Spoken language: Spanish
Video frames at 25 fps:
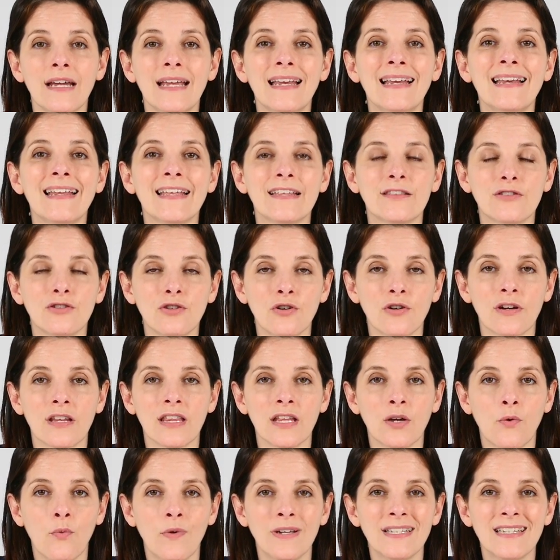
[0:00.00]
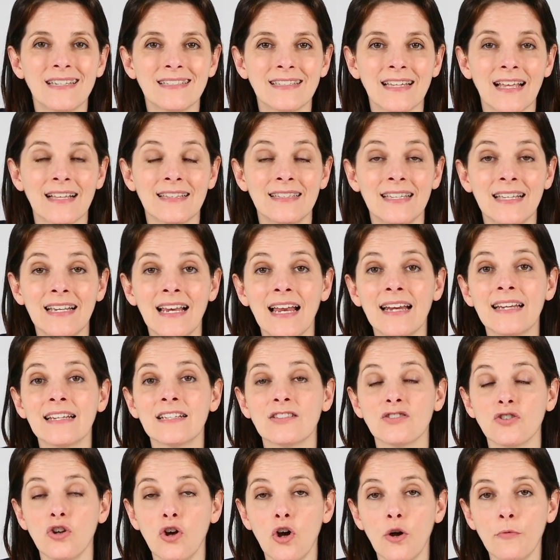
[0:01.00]
el lector de huellas
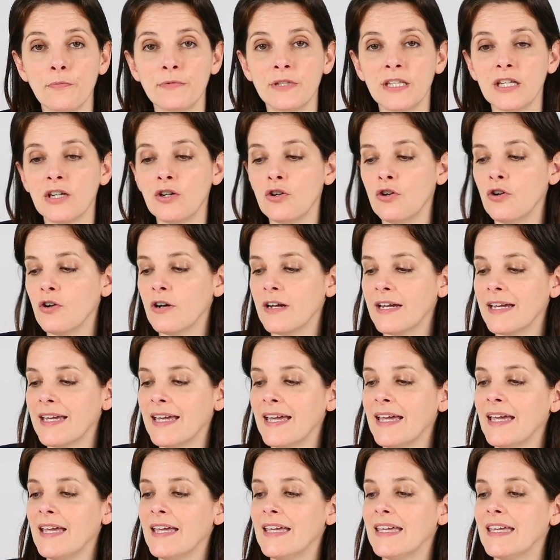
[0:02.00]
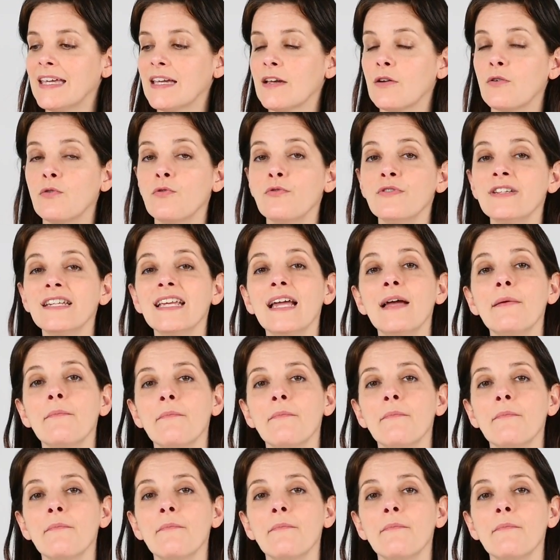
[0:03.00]
dactilares óptico que incluye